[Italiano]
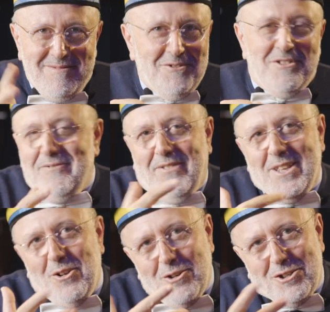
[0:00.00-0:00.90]
noi, fra
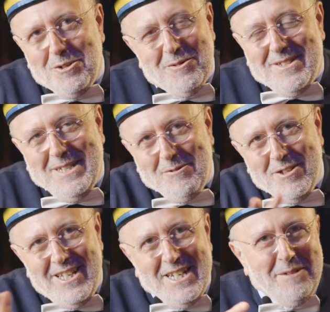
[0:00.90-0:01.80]
di noi ce lo possiamo
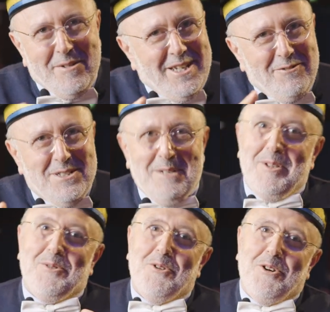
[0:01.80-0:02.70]
dire, eh, perché voi
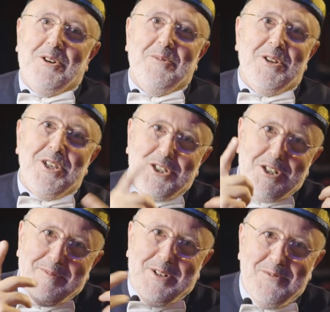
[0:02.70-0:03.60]
sapete, Ocoro,
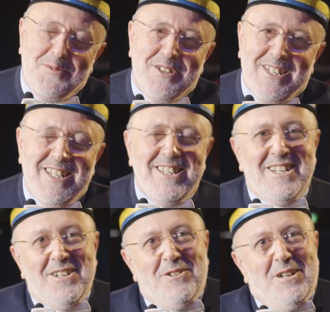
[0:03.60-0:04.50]
Voricere, ma non
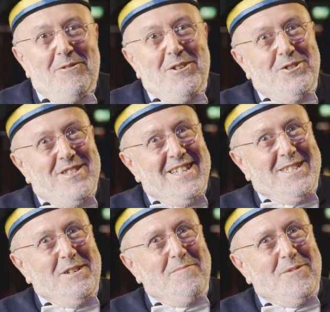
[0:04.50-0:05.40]
sentire, non è una città
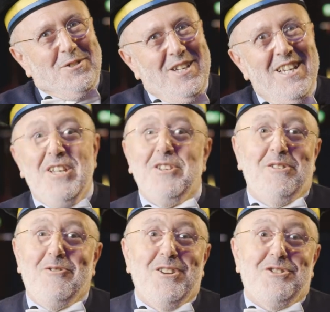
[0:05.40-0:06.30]
semplice, non
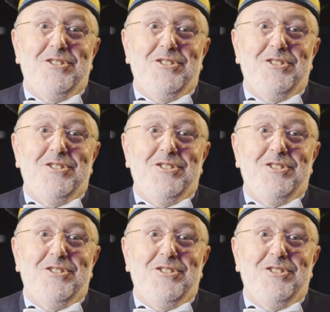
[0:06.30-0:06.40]
è una